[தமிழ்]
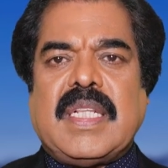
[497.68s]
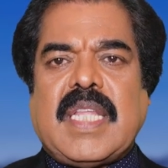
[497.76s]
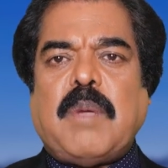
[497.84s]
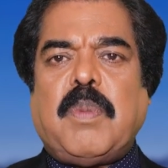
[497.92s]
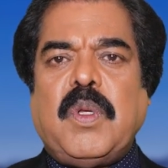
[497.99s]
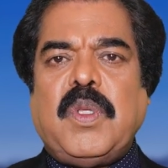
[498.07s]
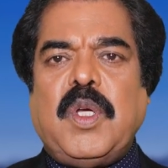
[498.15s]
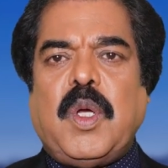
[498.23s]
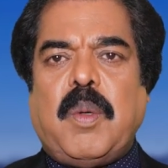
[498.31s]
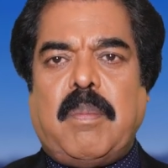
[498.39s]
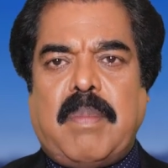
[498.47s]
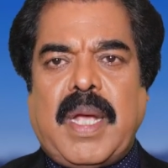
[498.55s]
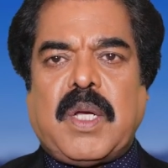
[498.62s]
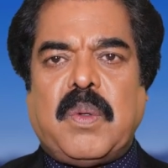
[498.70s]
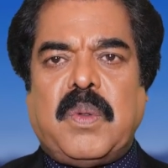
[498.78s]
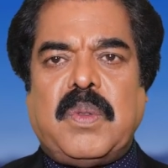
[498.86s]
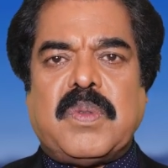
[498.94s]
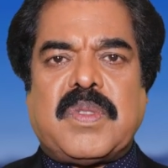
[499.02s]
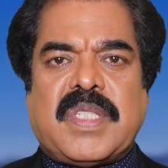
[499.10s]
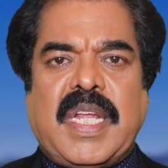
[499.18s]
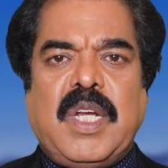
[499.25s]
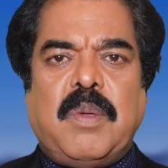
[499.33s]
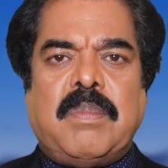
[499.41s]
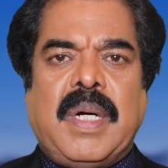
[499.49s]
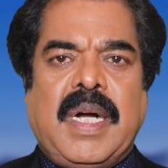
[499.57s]
தற்பொழுது மெக்ரோ
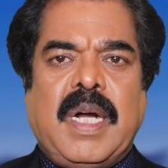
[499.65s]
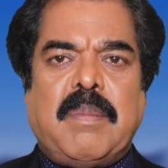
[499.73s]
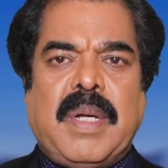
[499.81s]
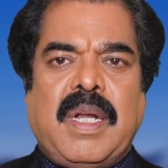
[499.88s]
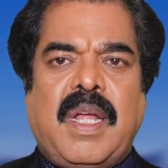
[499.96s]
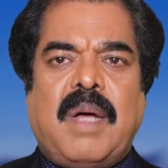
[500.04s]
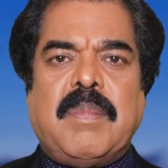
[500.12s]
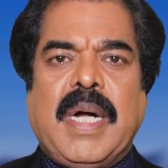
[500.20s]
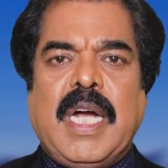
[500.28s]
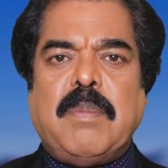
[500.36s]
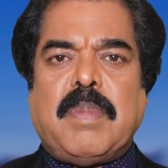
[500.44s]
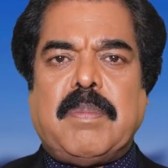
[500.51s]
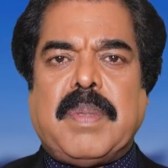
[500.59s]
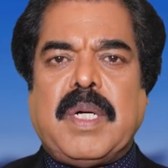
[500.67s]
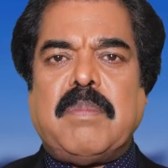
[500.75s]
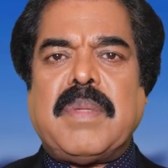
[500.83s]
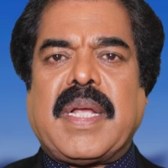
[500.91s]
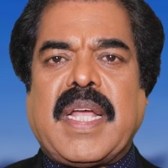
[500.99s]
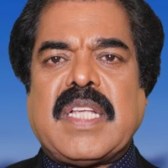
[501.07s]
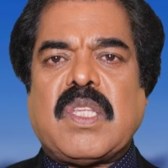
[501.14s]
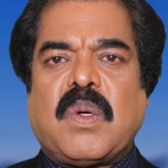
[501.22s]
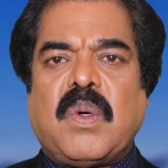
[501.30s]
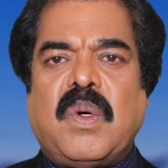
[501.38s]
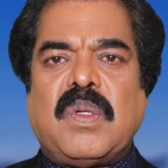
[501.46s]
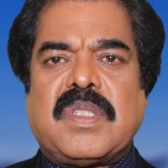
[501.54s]
செல்லும் இடமெல்லாம் எழுப்பப்படும்
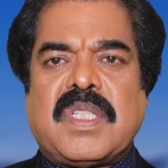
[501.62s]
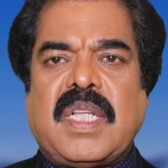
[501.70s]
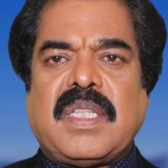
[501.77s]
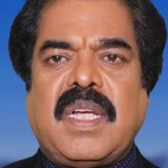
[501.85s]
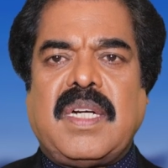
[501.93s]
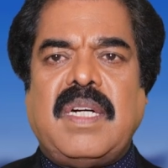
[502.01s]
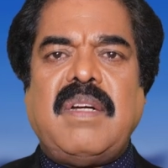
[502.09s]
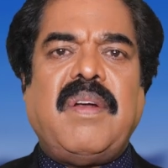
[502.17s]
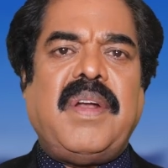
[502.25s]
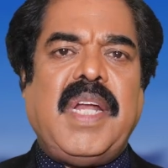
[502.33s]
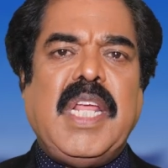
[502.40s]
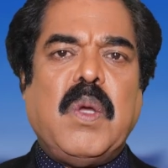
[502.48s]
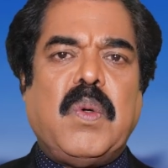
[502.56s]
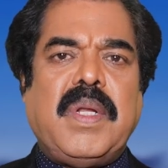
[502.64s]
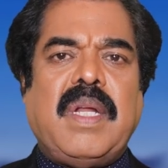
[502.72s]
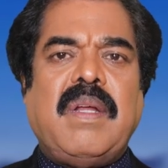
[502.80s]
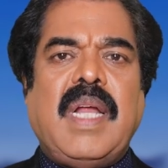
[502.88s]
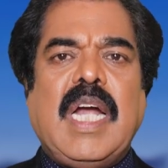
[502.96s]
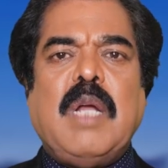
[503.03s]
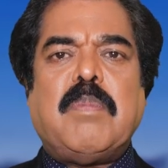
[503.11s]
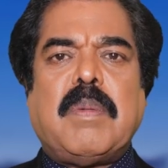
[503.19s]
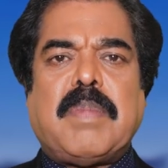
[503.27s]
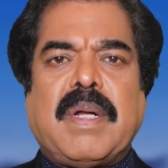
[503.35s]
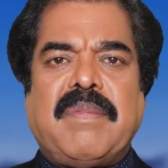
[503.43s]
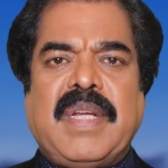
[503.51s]
கெசரோல் சத்தங்கள் லியோனில்
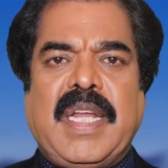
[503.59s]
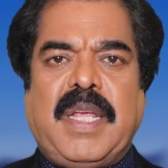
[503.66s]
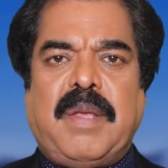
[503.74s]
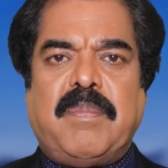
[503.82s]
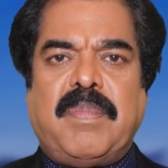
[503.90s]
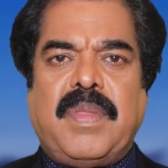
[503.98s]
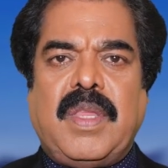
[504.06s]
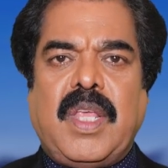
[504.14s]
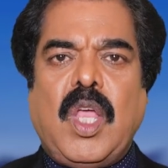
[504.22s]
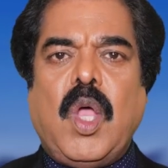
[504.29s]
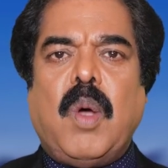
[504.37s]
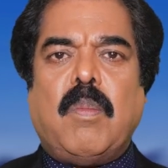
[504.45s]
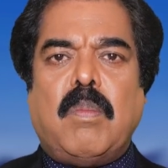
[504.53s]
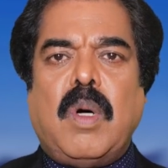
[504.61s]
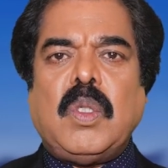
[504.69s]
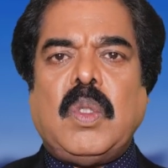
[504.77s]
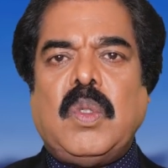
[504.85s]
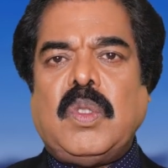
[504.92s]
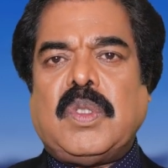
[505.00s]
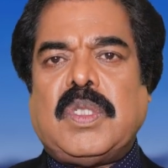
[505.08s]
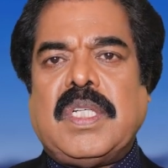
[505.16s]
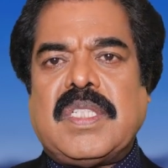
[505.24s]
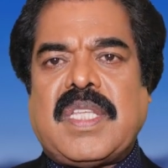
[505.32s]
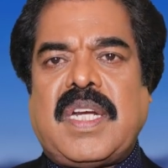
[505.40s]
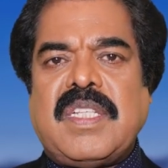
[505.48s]
எழுப்பப்படவில்லை மொன்லுக்
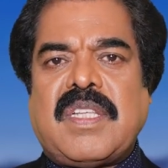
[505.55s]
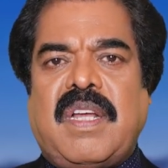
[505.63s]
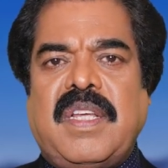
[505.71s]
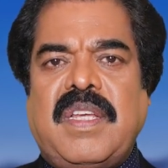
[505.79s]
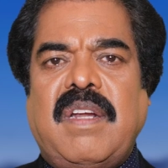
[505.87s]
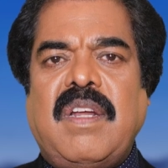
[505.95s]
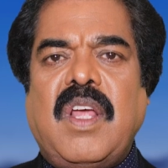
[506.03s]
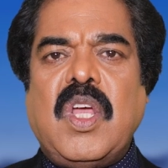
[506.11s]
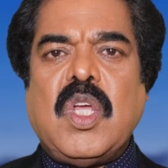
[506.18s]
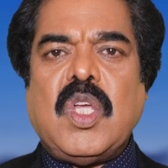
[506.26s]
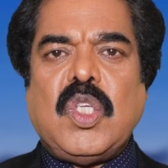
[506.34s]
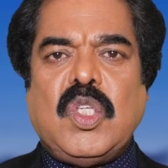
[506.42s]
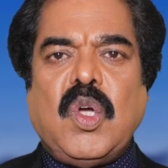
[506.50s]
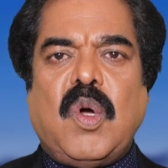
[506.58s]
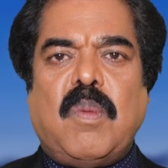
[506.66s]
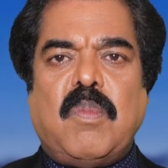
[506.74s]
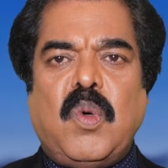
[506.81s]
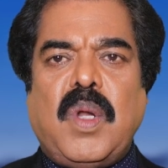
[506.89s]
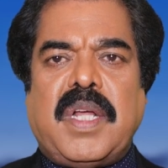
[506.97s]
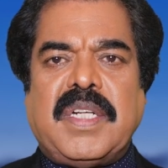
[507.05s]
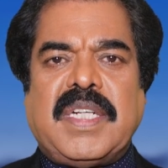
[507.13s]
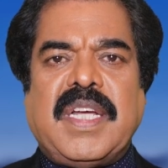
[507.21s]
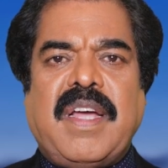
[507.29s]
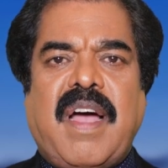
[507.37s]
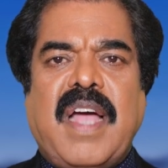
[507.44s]
சிறைச்சாலையில் ஜோ
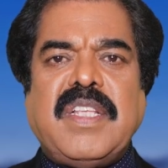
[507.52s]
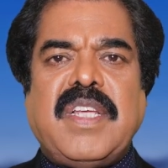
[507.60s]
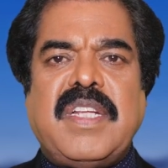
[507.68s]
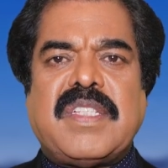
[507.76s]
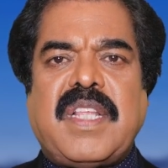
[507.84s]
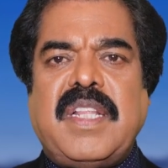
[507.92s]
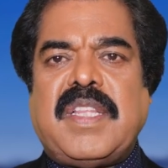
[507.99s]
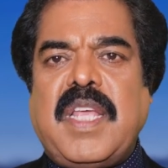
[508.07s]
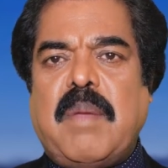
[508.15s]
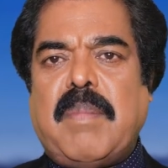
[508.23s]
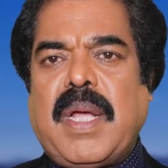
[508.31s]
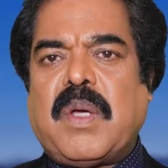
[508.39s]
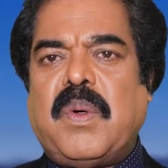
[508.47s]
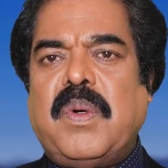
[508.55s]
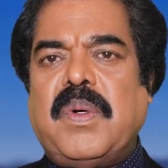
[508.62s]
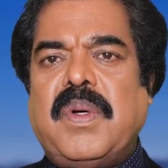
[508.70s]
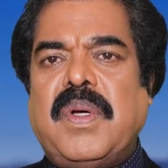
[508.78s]
மூலானுக்கு அஞ்சலி செலுத்திய மெக்ரோ